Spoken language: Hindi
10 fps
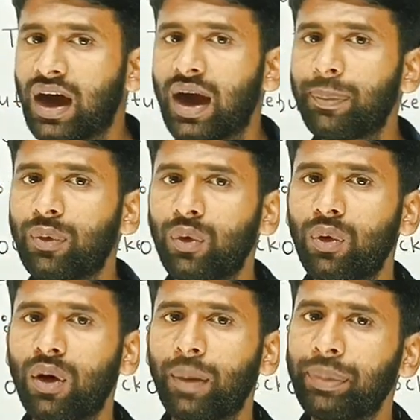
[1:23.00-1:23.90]
आपको
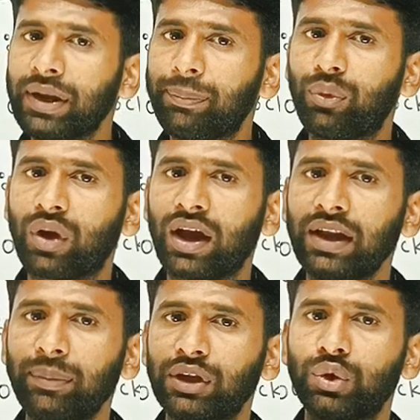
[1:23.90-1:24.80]
अपने पुराने
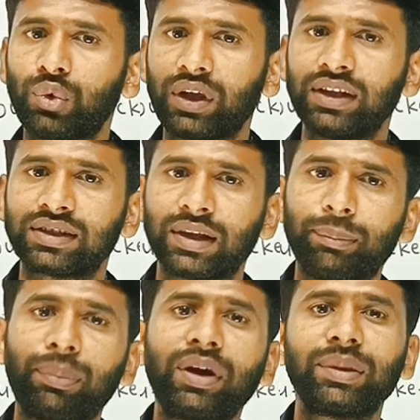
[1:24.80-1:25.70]
मित्रों के
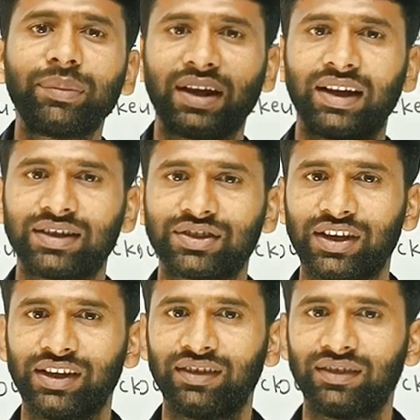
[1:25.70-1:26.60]
संपर्क में रहना
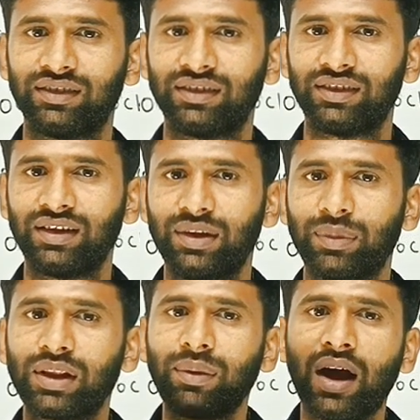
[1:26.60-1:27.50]
चाहिए
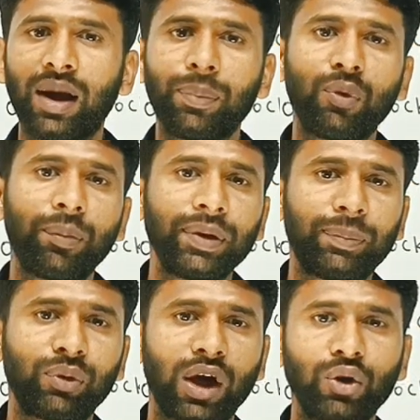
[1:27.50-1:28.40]
मतलब आपको अपने
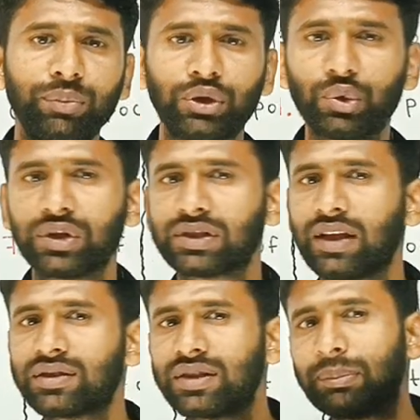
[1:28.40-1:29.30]
पुरानों मित्रों के साथ
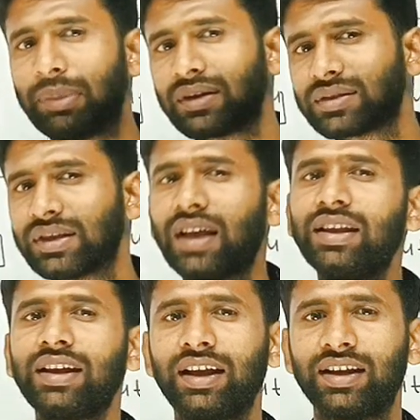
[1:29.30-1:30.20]
संपर्क साधे
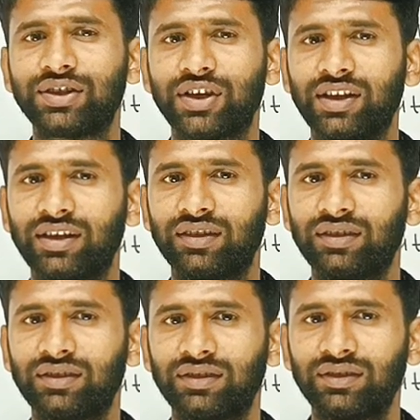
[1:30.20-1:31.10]
रहना चाहिए
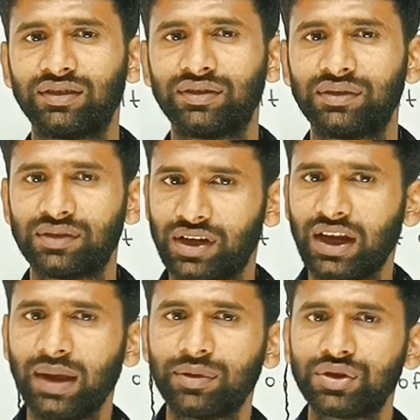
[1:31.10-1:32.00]
ठीक
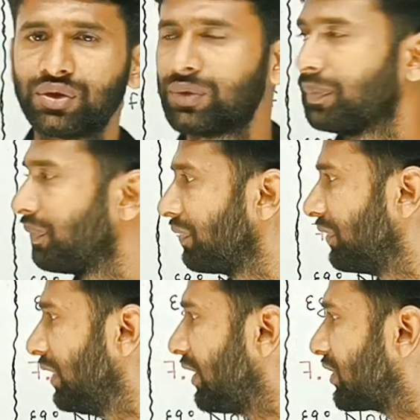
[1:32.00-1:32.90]
है बच्चों
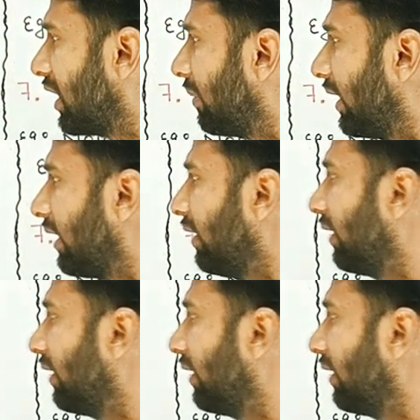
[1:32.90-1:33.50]
नेक्स्ट है हमारा